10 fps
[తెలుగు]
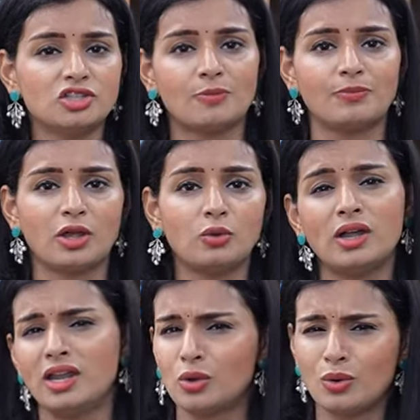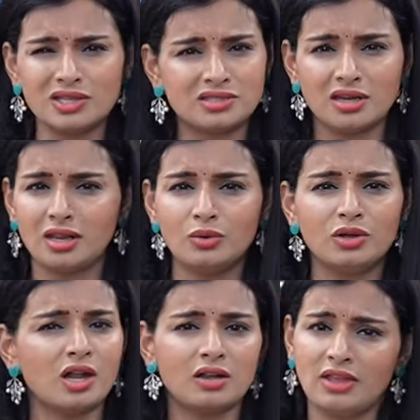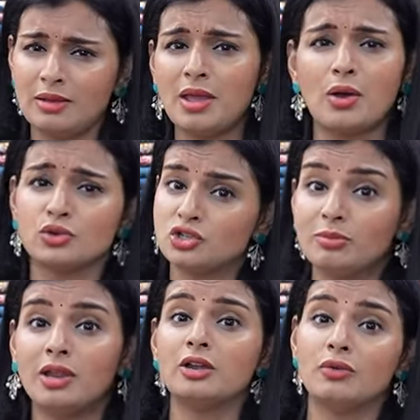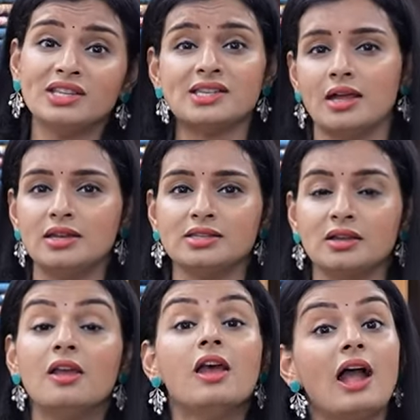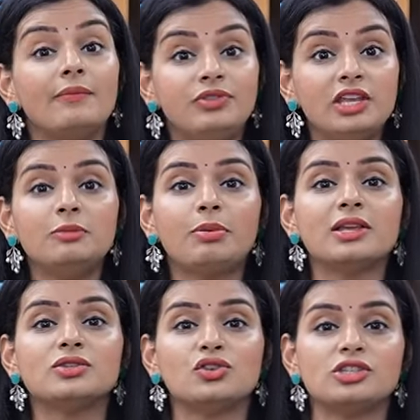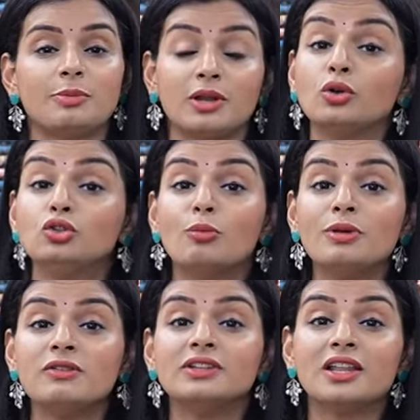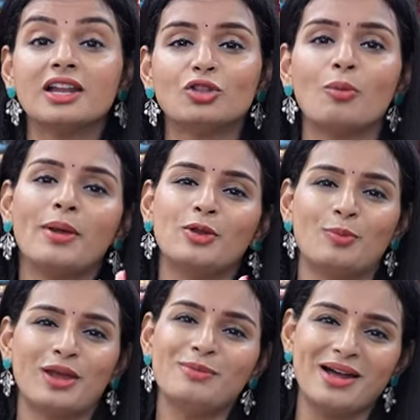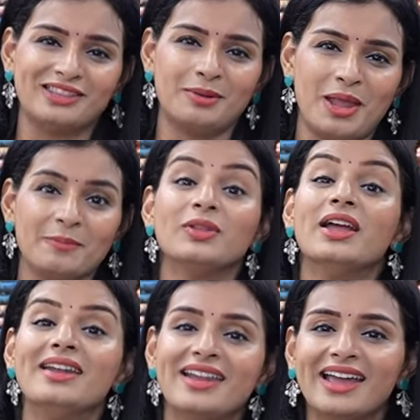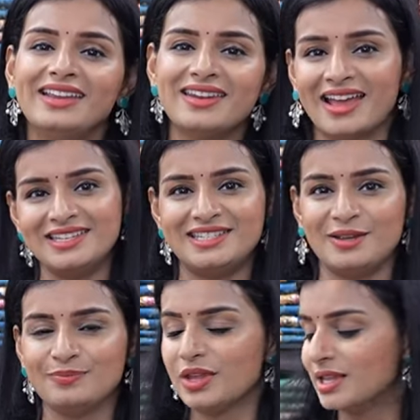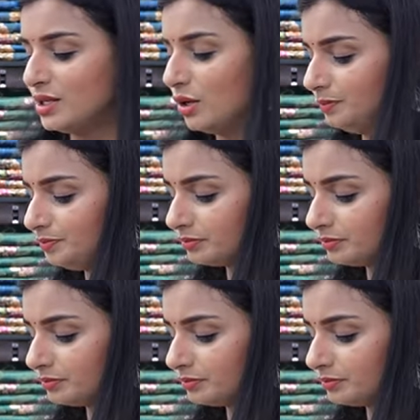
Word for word: అని చెప్తాను అండ్ ఎక్కువ ఇస్త్రీలు ఇట్లాంటివి ఏమీ అవసరం లేనటువంటి శారీస్ అండ్ దీని ప్రైస్ వచ్చేసి మనకు తొమ్మిది రూపాయలు మాత్రమే నైన్ సో